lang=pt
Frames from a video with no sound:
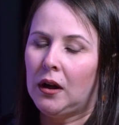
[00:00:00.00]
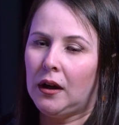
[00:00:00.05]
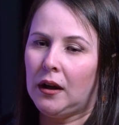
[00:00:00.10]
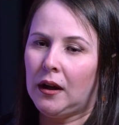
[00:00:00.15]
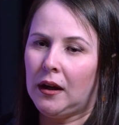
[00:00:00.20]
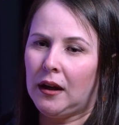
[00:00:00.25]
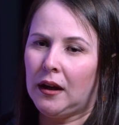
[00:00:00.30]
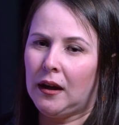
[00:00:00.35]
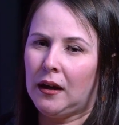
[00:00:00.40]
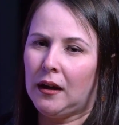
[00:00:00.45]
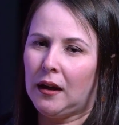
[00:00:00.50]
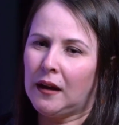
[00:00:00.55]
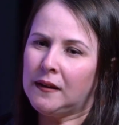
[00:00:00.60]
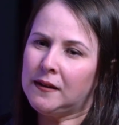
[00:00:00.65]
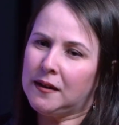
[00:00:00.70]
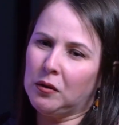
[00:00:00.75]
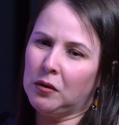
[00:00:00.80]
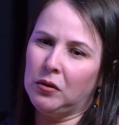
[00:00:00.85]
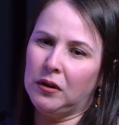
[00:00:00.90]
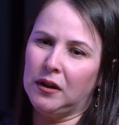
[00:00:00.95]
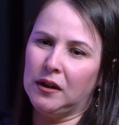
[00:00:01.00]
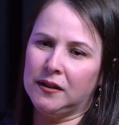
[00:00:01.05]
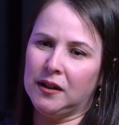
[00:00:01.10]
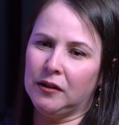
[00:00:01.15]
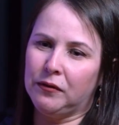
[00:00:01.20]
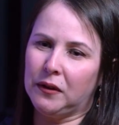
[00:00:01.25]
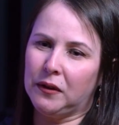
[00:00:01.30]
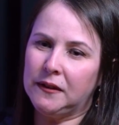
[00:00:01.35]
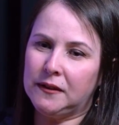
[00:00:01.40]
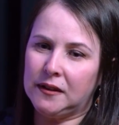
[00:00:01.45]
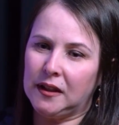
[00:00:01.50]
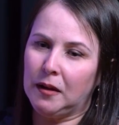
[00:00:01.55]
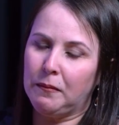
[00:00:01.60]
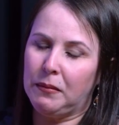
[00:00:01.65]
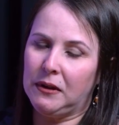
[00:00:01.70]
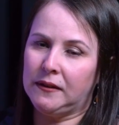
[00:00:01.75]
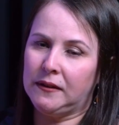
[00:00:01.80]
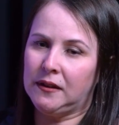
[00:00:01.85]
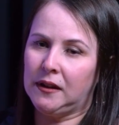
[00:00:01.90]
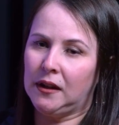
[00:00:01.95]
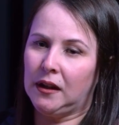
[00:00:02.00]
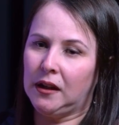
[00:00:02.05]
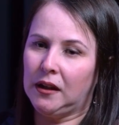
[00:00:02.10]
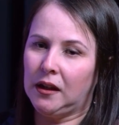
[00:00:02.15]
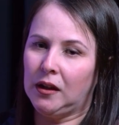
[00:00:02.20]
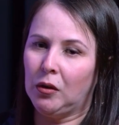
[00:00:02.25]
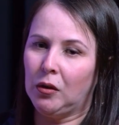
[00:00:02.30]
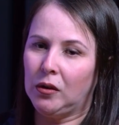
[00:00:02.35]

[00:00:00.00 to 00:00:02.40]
É, a segurança foi simples e, e,